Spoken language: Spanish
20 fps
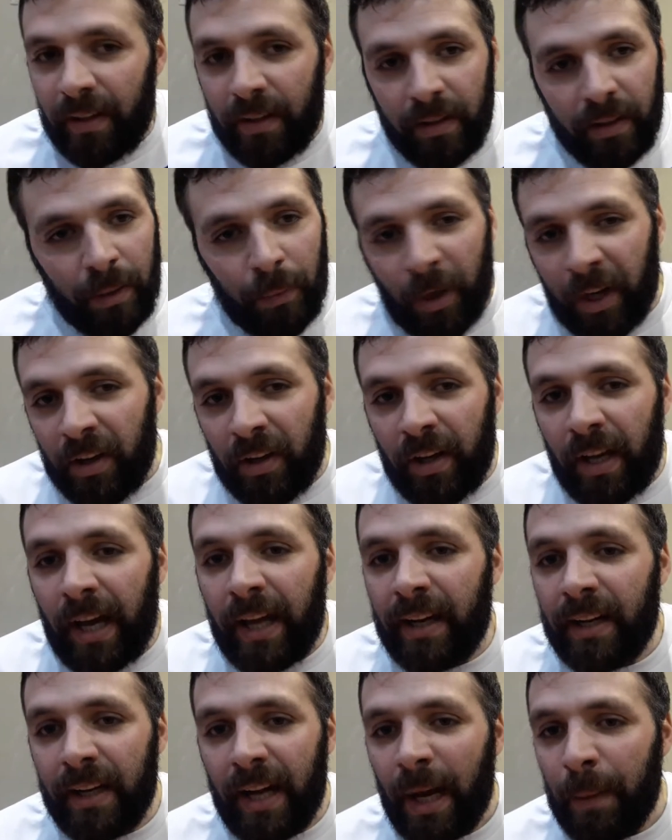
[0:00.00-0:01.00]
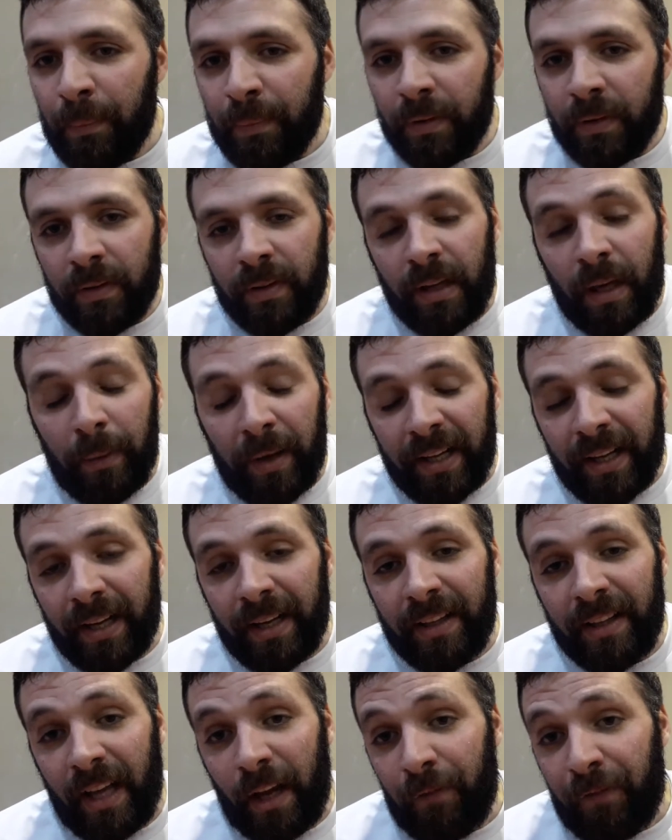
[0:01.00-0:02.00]
Y bueno, Erram, la verdad que
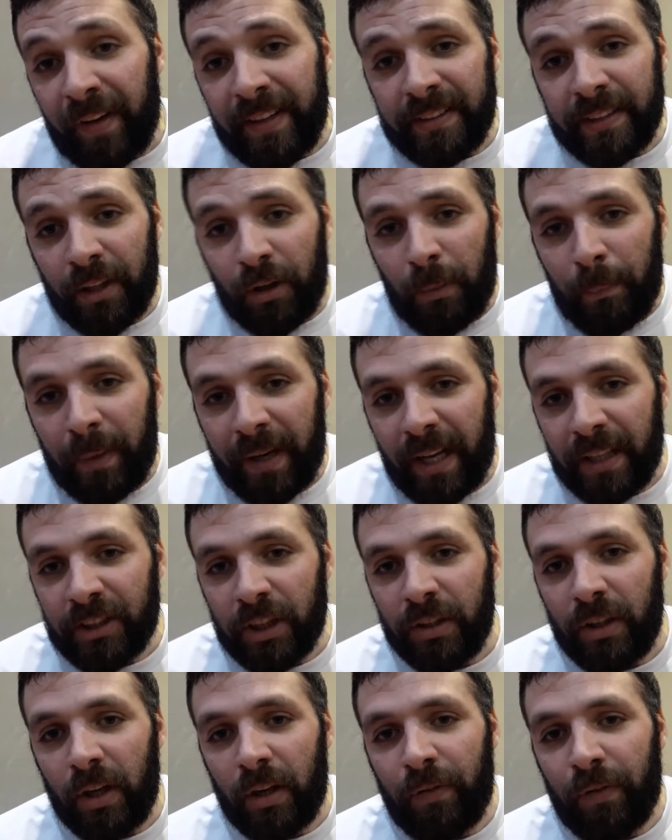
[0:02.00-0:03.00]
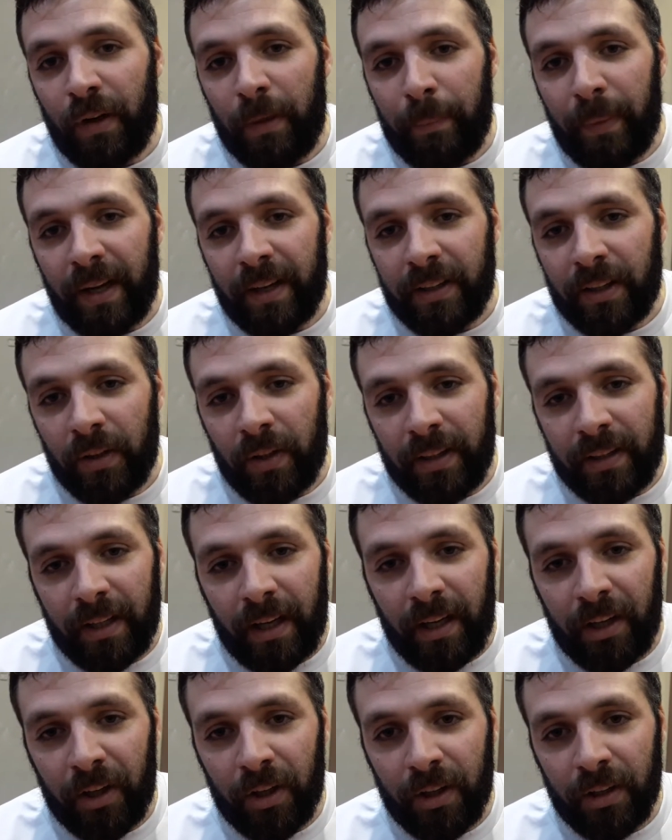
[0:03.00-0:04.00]
en defensa, en comparación de lo que fue el partido
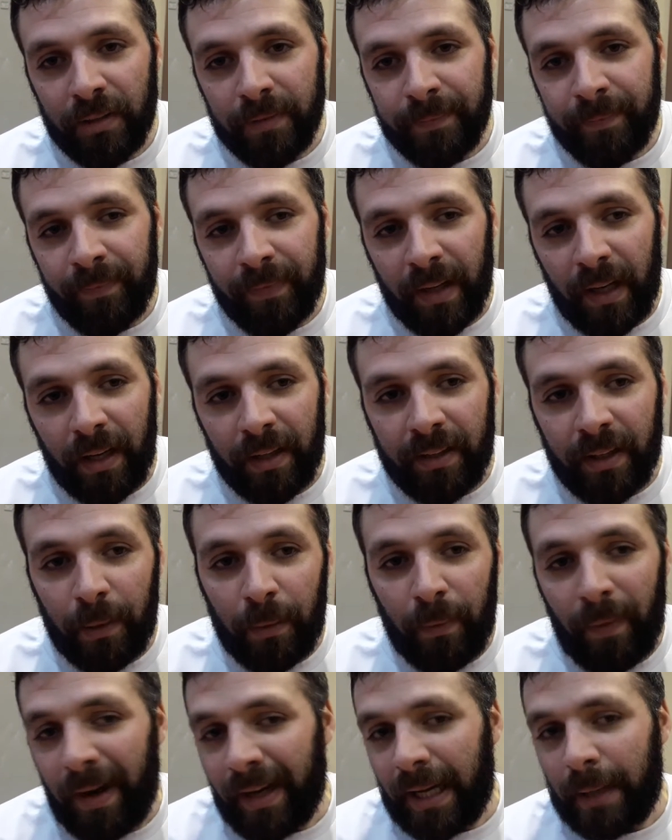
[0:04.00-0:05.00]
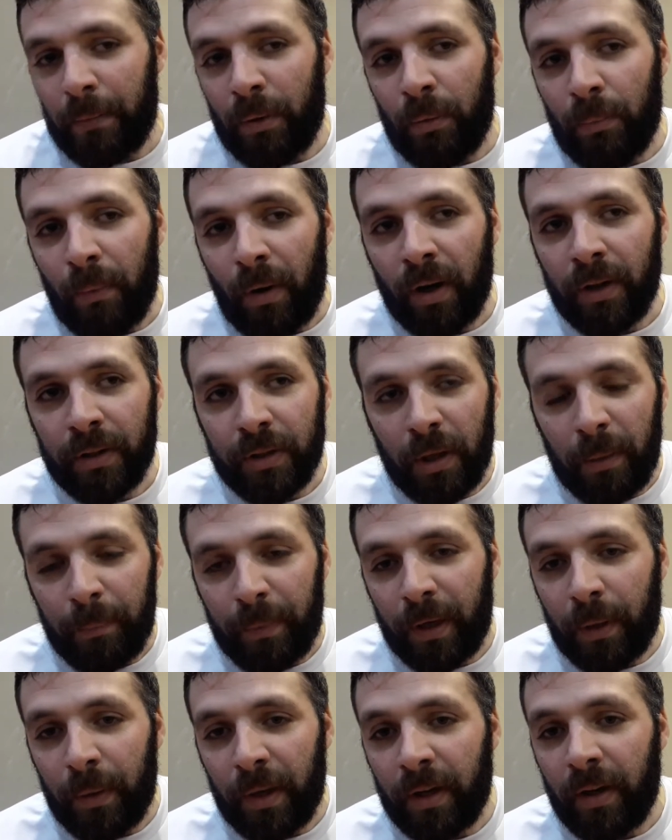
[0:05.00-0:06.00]
anterior, este, bajamos un montón,
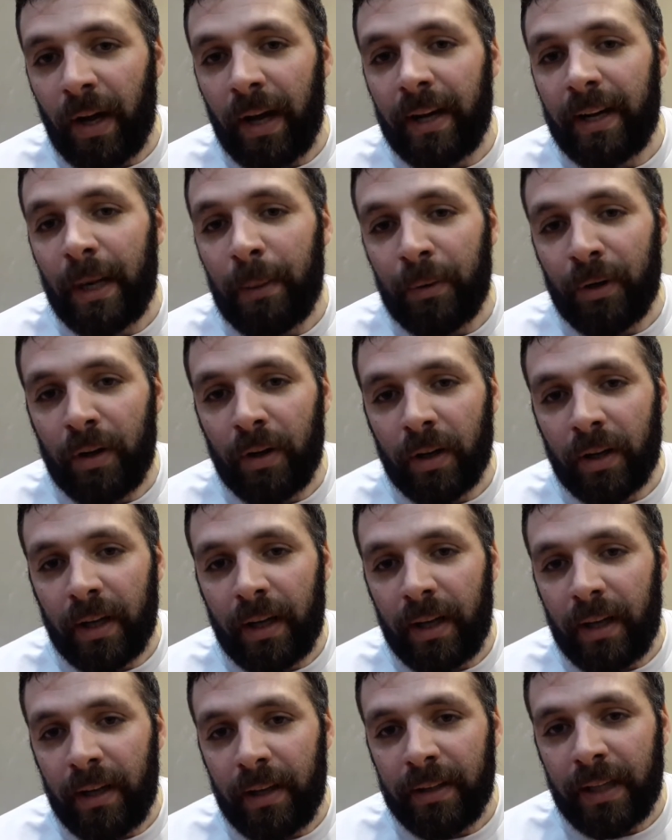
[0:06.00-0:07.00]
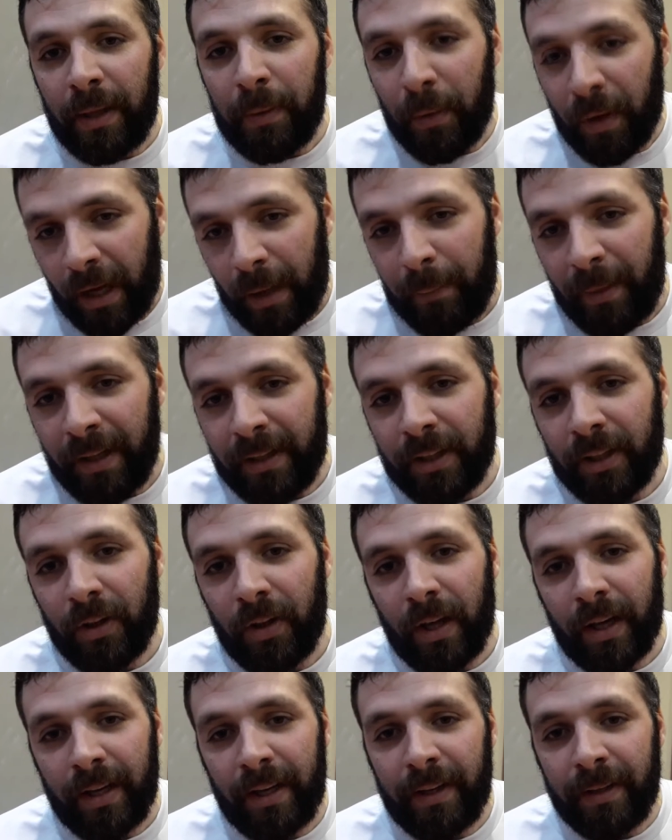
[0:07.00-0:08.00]
pero bueno, erramos lo que tenemos que haber metido
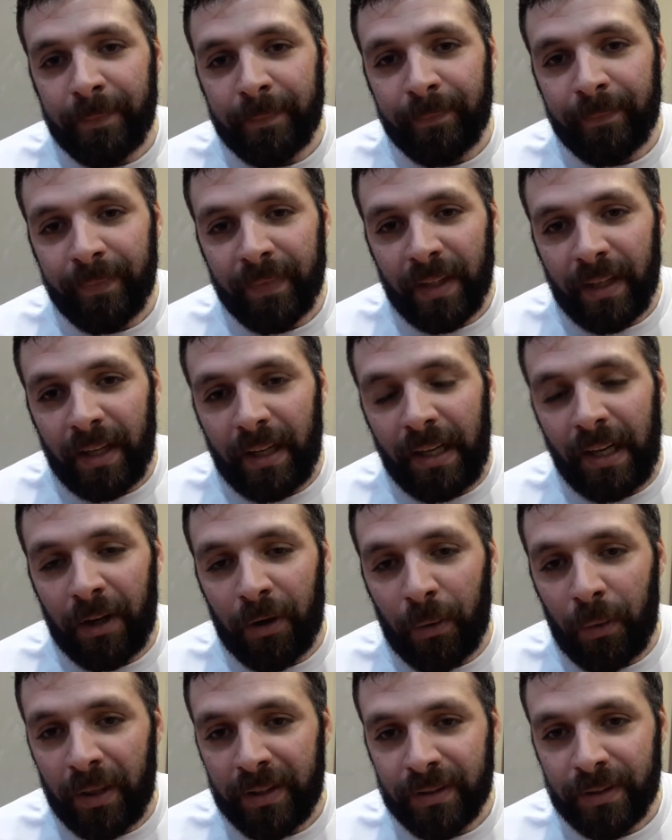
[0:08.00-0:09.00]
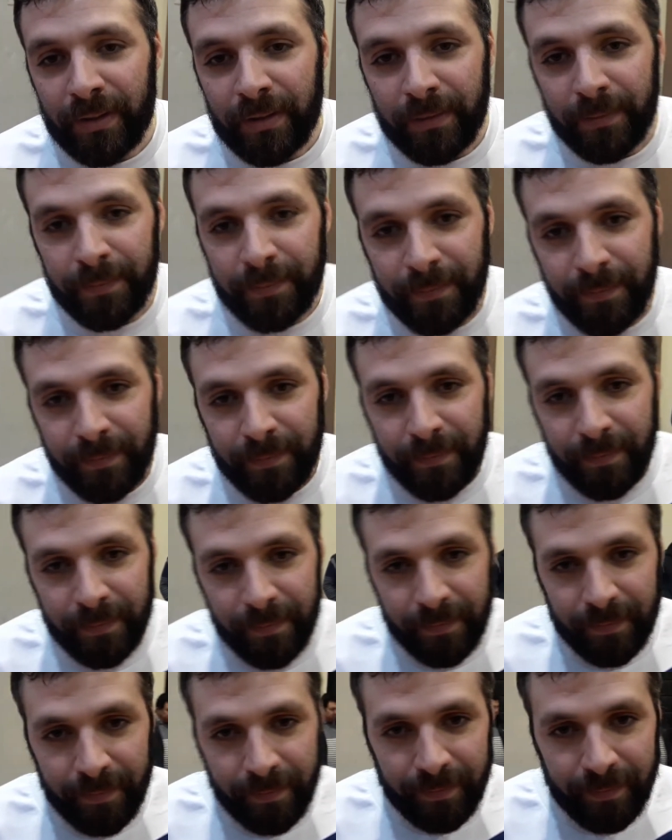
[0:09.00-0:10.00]
acá en el aro nuestro. Este es
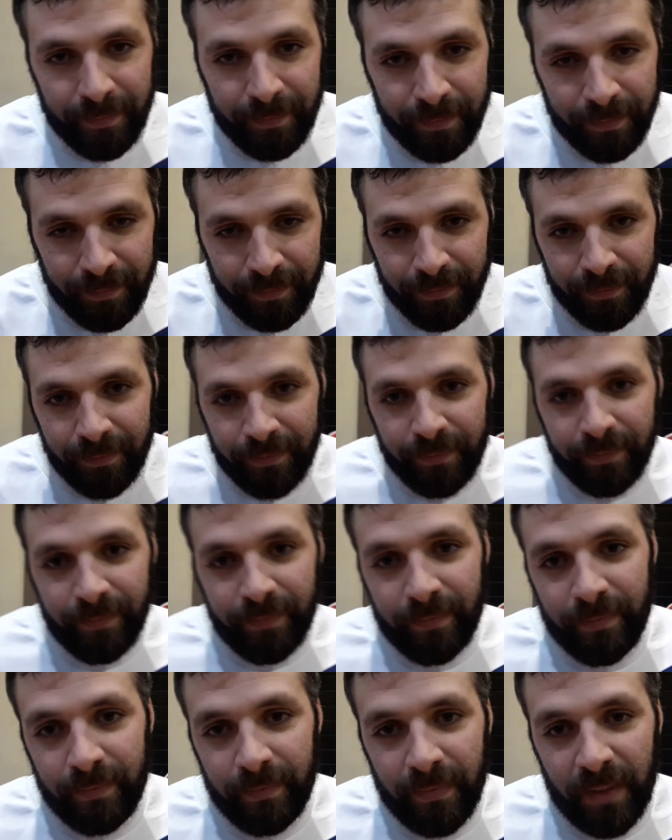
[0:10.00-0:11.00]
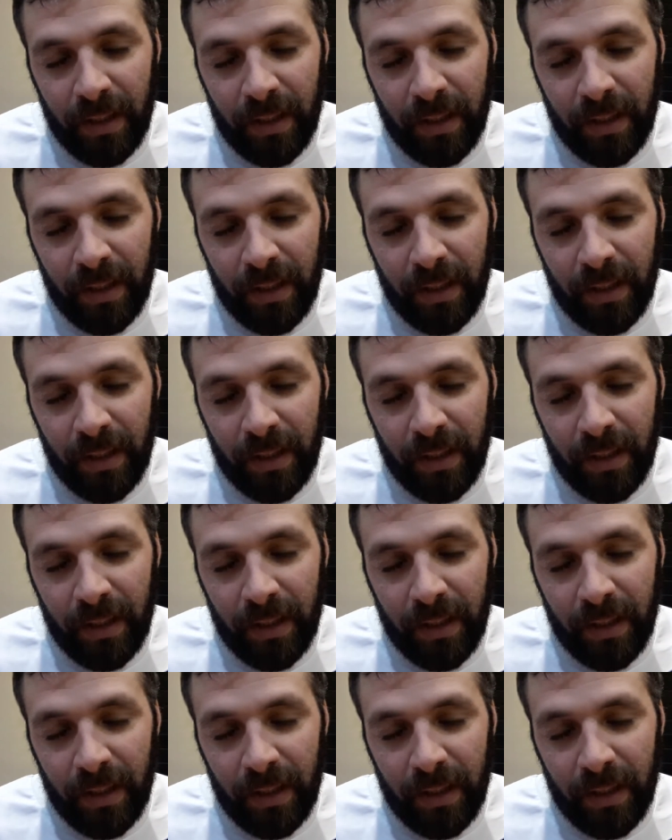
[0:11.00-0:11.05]
el camino de Rivadavia.